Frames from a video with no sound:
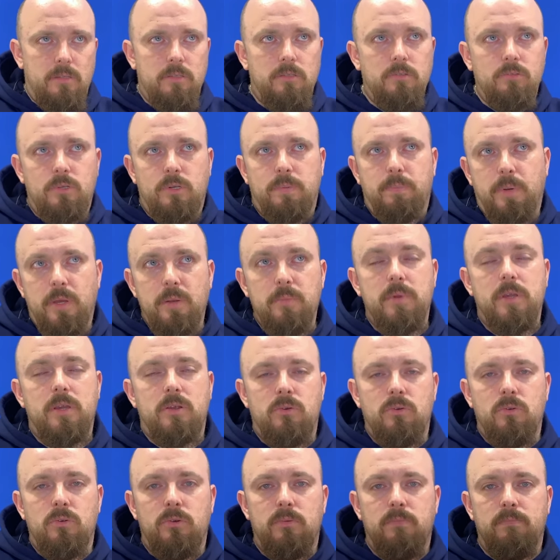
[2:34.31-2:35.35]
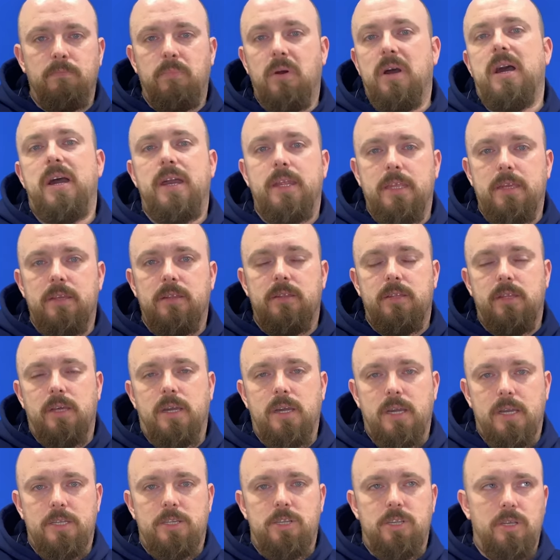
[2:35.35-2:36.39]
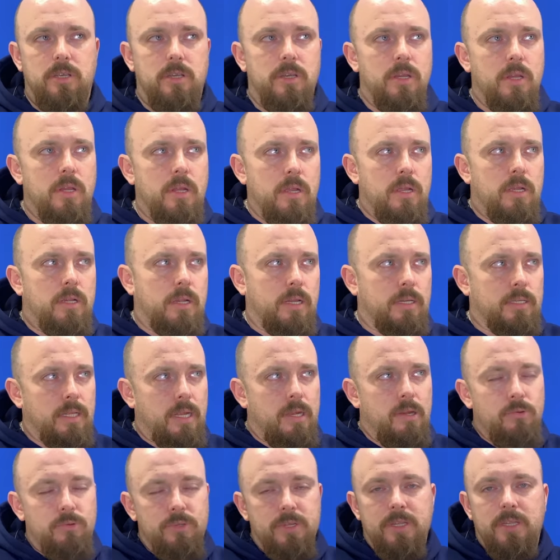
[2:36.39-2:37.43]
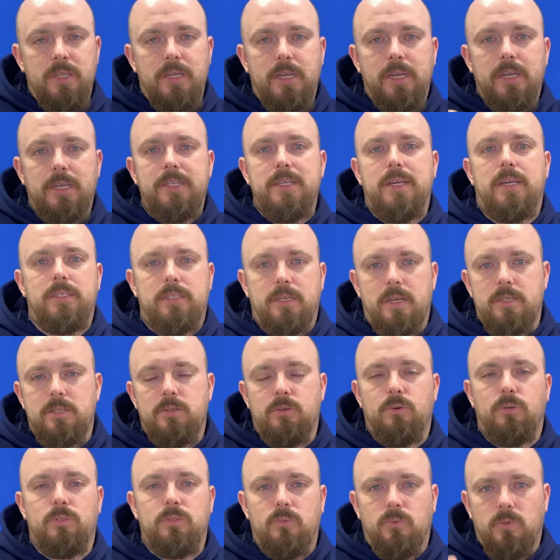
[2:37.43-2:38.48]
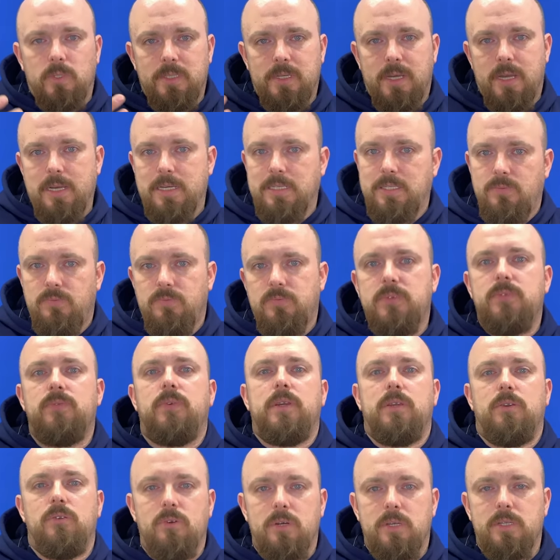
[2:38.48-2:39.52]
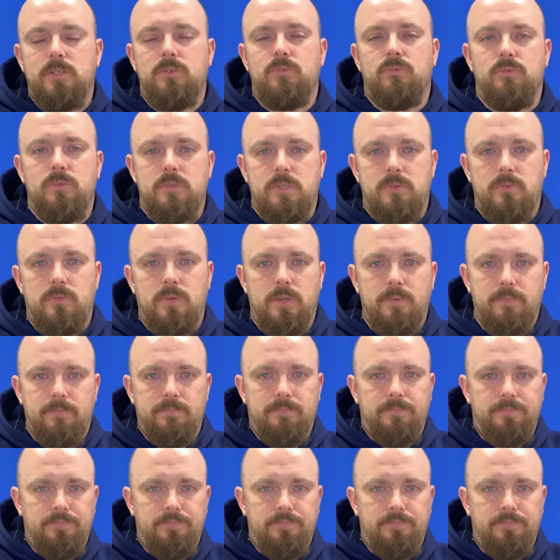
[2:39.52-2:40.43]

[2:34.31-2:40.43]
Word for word: Ну, к примеру, бани, дачи, когда люди не хотят расходовать газ в свое отсутствие.